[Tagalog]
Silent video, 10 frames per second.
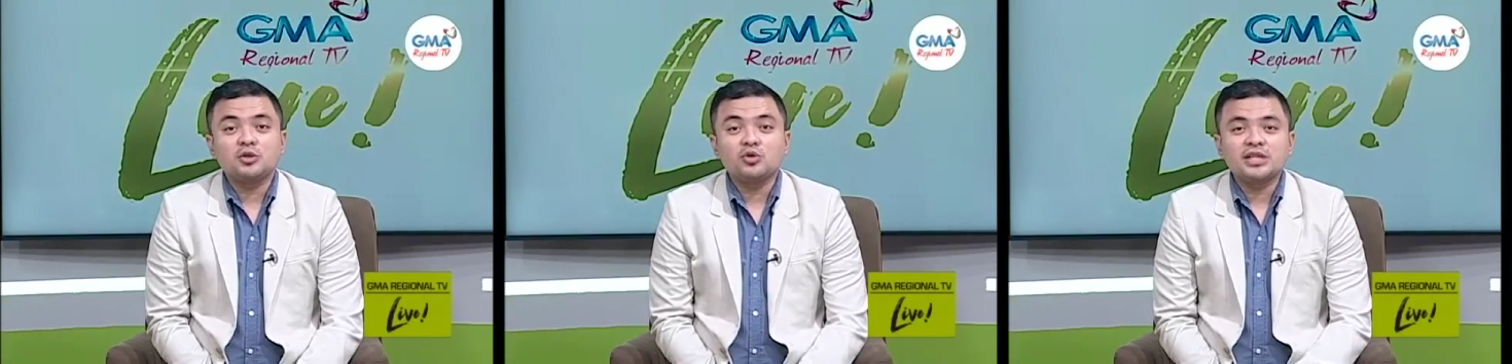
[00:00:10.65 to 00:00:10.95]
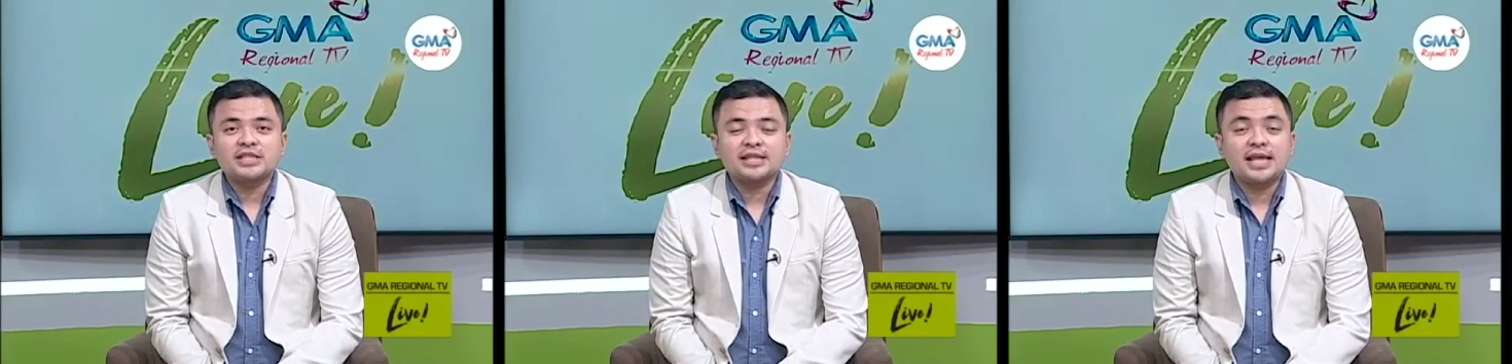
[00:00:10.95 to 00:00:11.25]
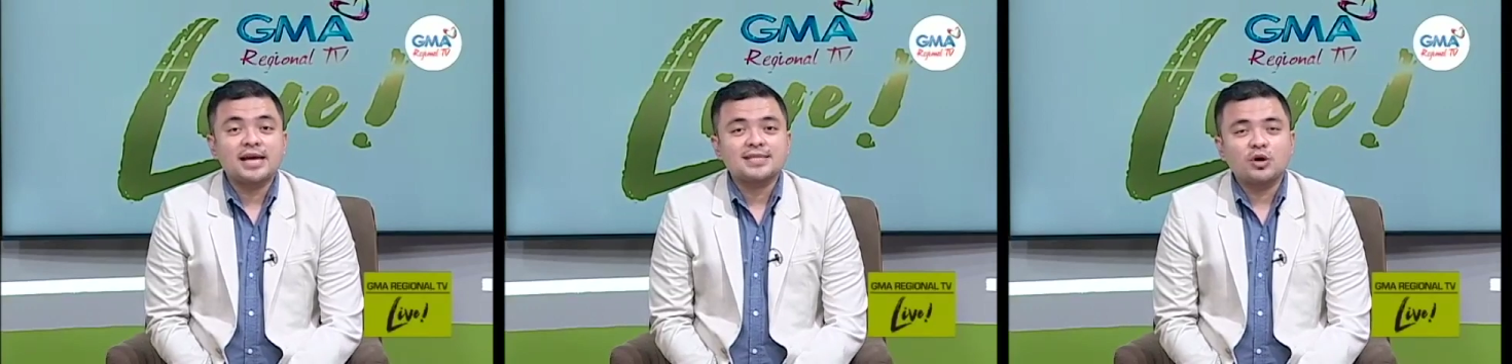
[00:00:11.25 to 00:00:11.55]
Duno na siya
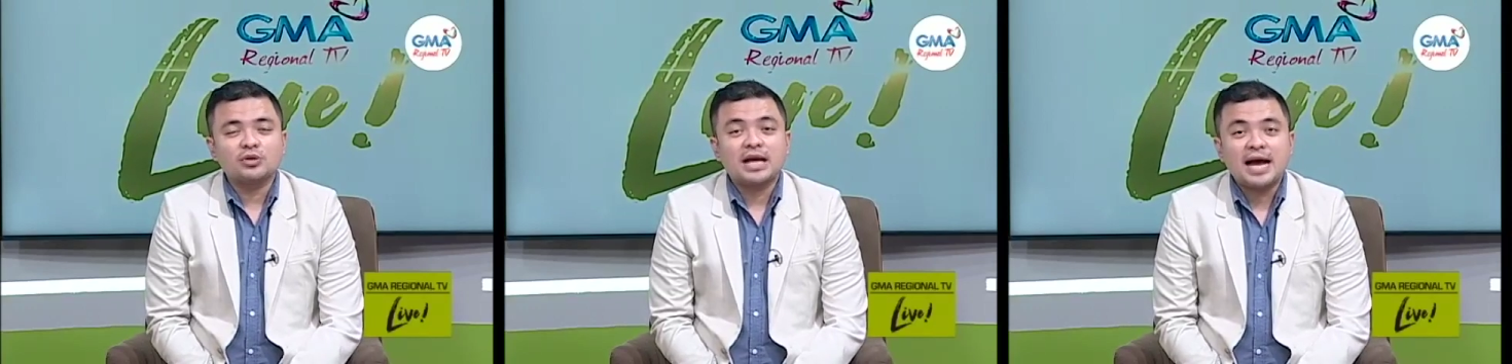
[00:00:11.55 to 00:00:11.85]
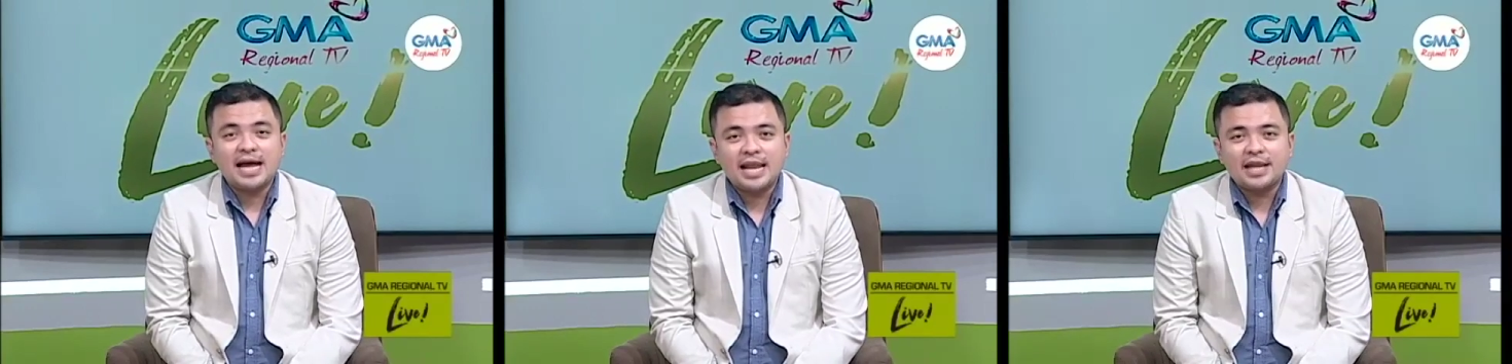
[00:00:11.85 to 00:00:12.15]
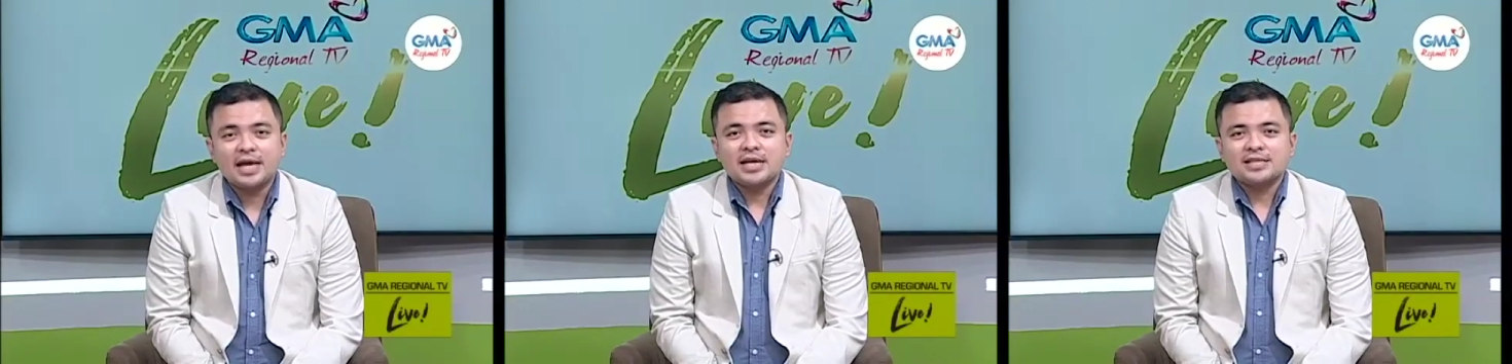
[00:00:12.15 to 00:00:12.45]
talagsaon nga
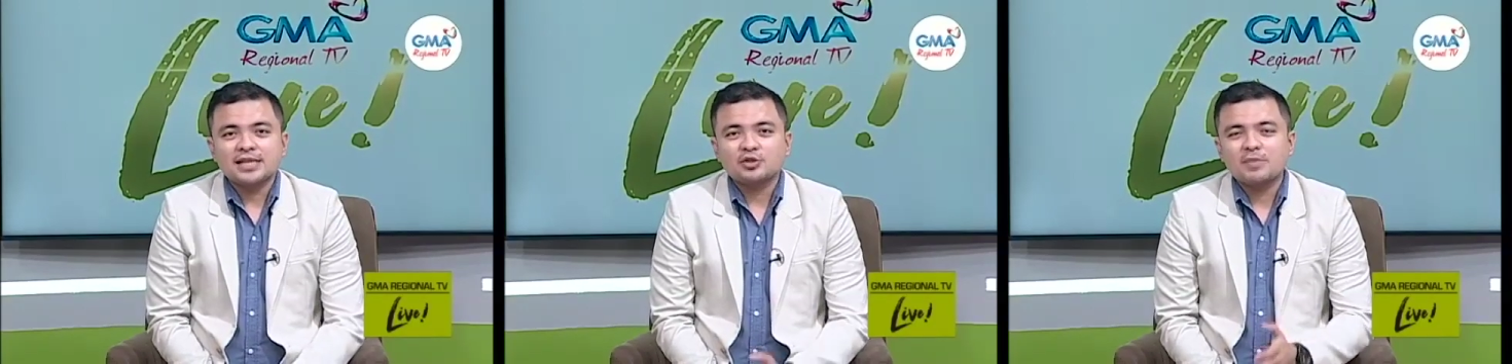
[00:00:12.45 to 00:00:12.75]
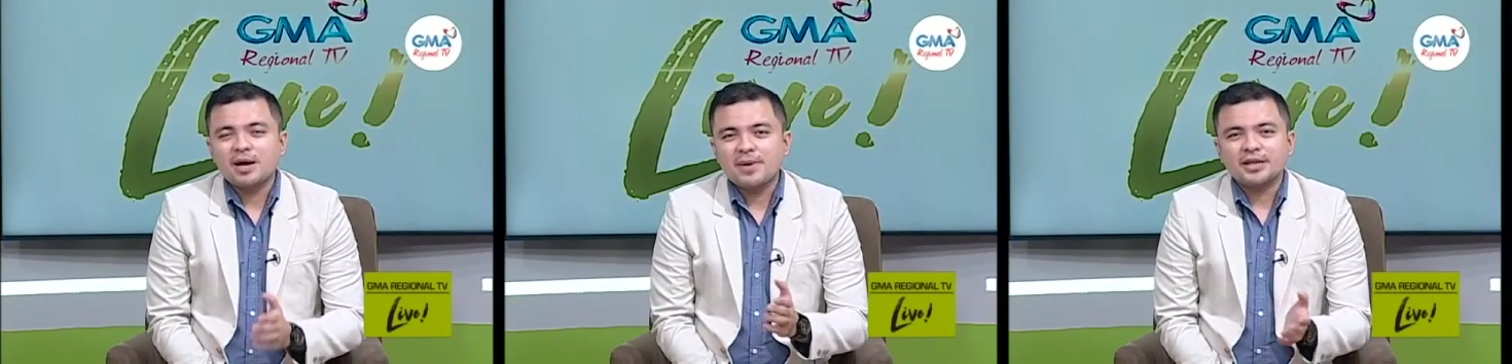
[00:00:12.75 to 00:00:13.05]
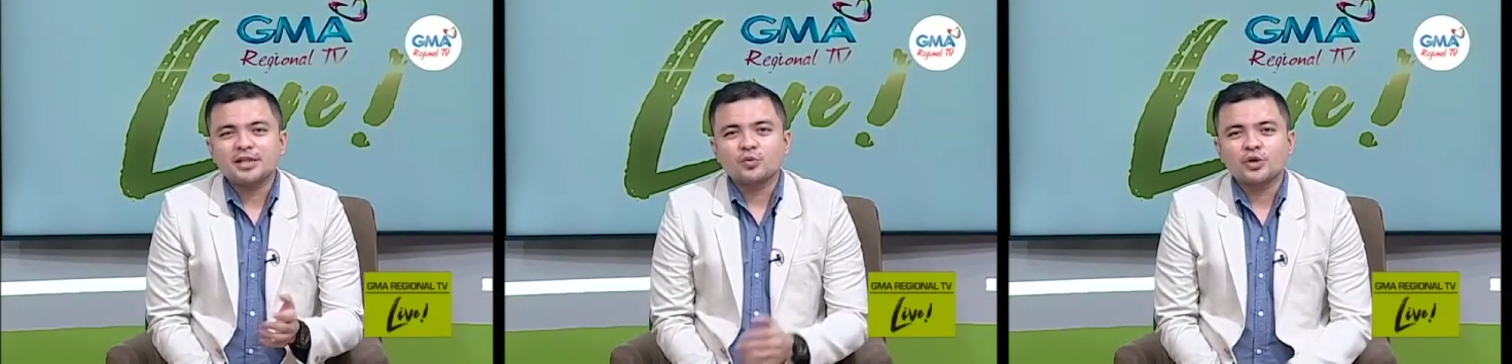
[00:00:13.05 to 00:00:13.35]
halad sa atong mga
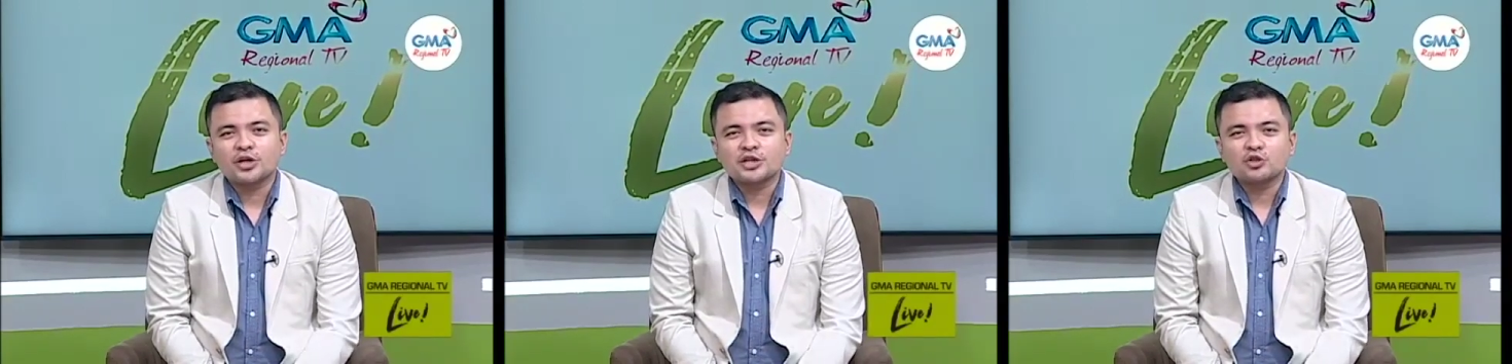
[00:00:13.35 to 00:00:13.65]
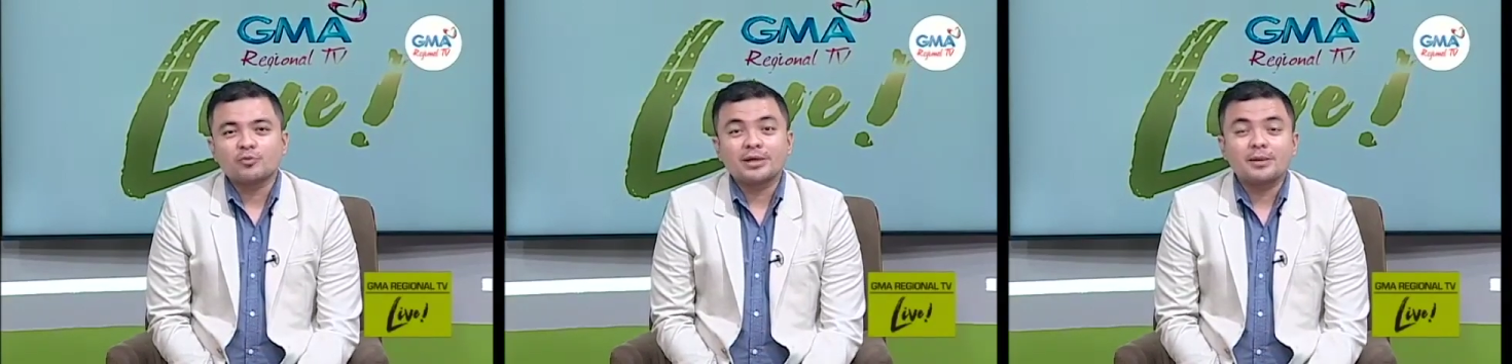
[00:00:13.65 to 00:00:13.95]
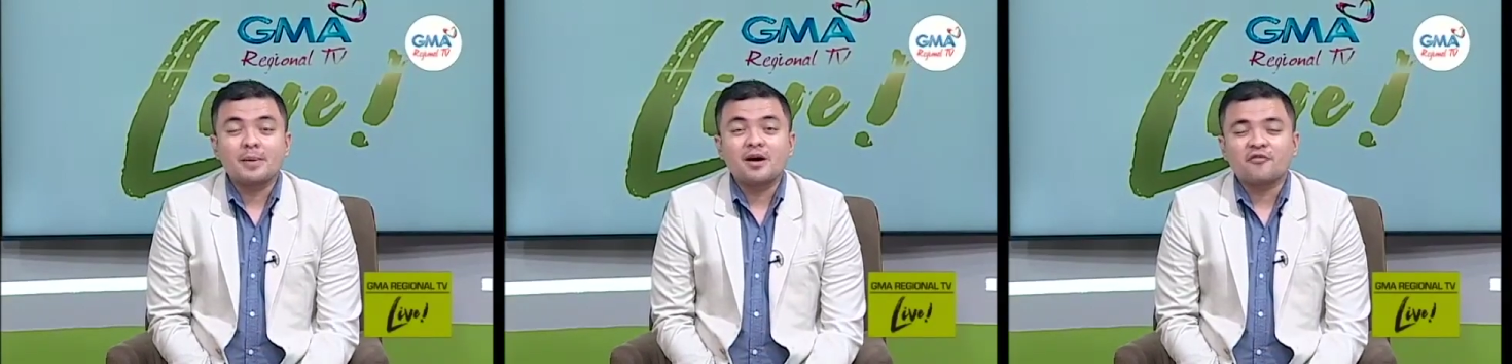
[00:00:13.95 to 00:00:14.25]
medical workers ug uban
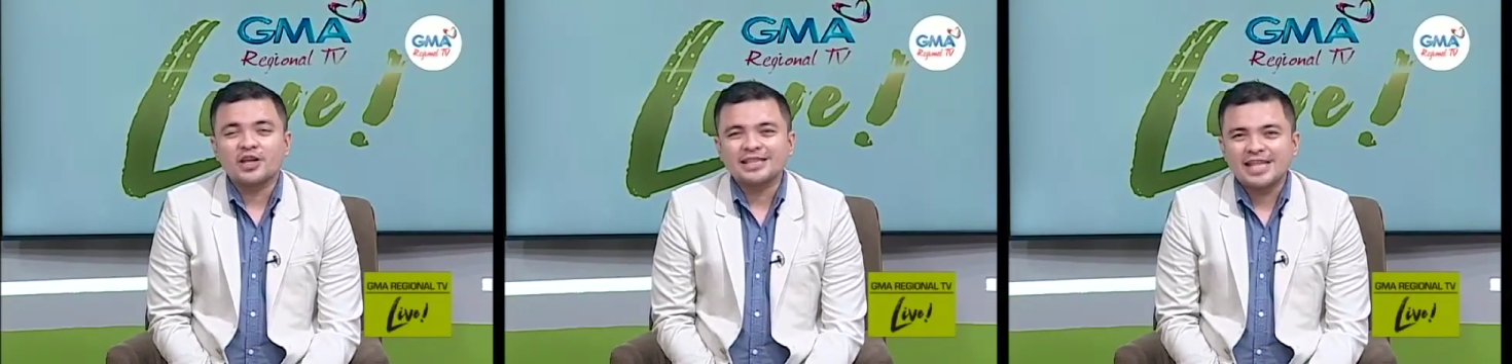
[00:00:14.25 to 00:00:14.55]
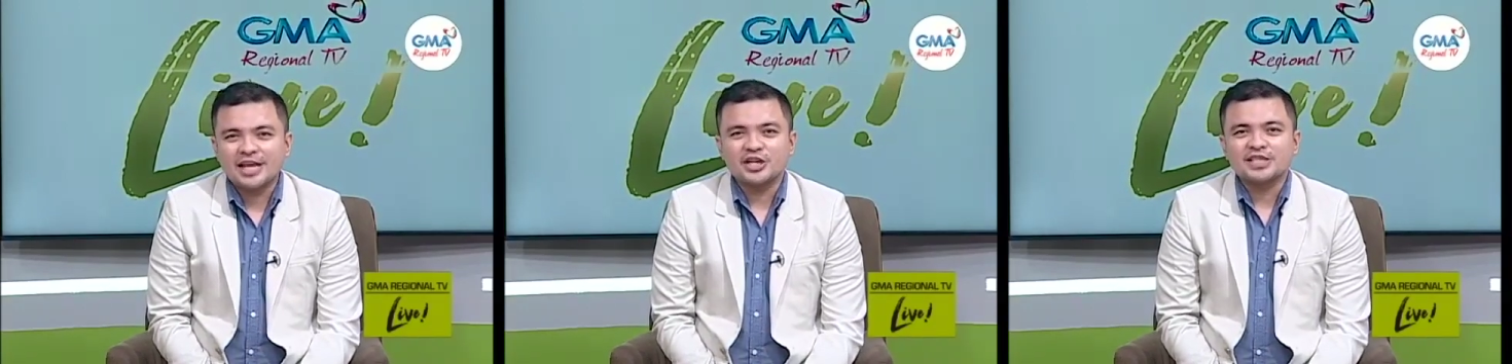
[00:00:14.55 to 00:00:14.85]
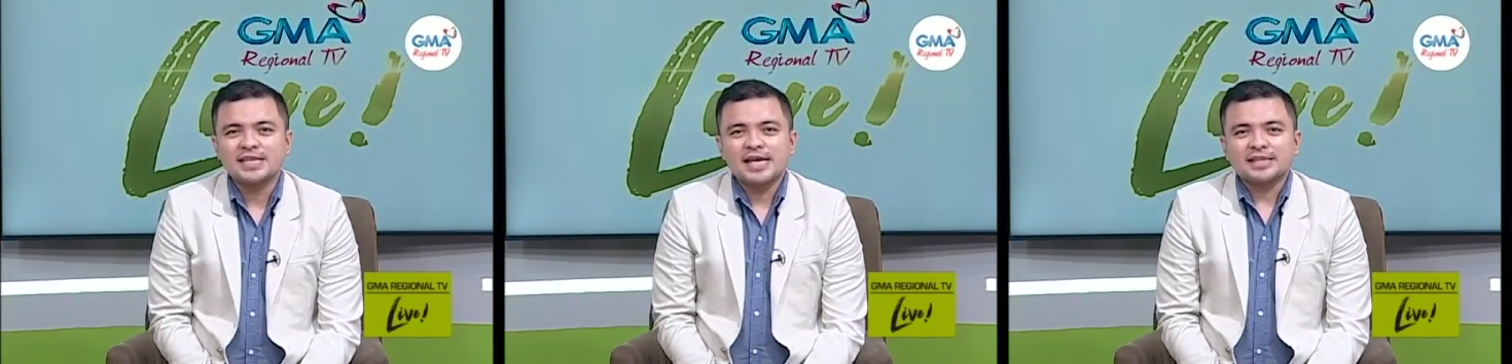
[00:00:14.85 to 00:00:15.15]
mga frontliners